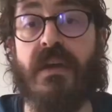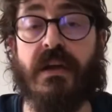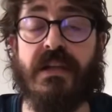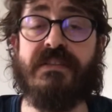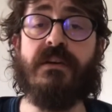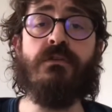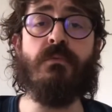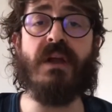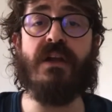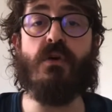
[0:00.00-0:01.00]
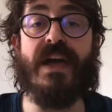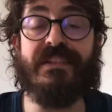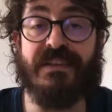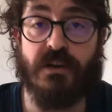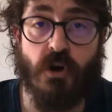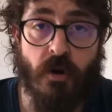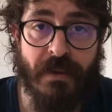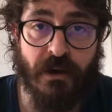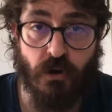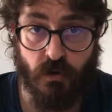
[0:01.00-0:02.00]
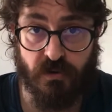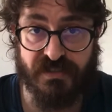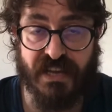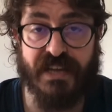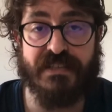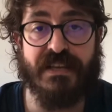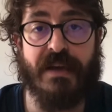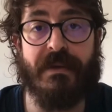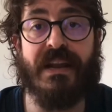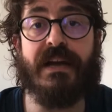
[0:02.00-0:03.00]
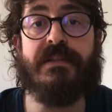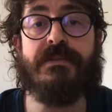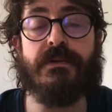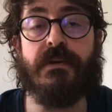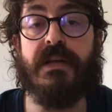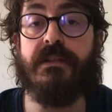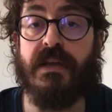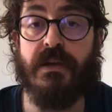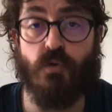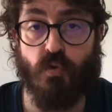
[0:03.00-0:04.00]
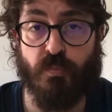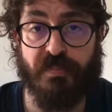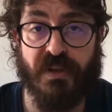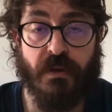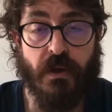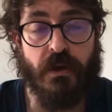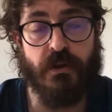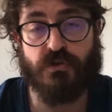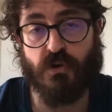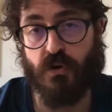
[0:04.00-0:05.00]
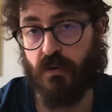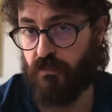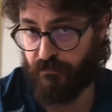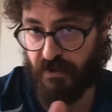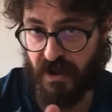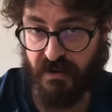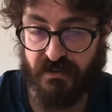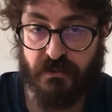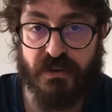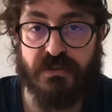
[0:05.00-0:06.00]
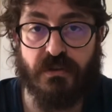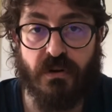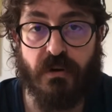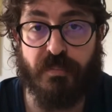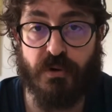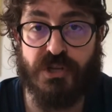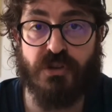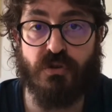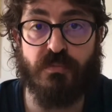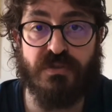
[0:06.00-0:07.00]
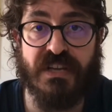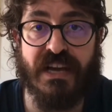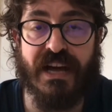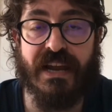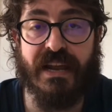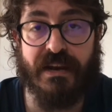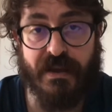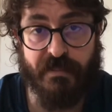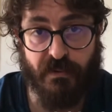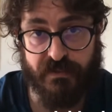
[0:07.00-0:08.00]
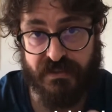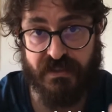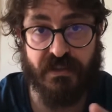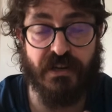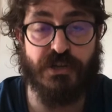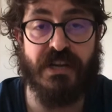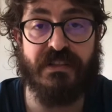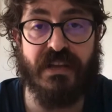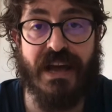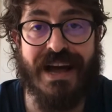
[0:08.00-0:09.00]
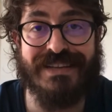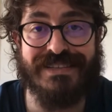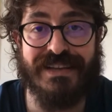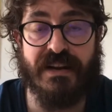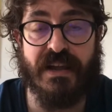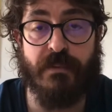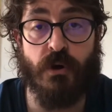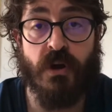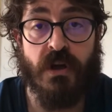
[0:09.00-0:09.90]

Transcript: Il secondo brano è di Coma Cose e si chiama La canzone dei lupi. Io sono un fan di questo progetto musicale, li abbiamo visti di recente a Sanremo.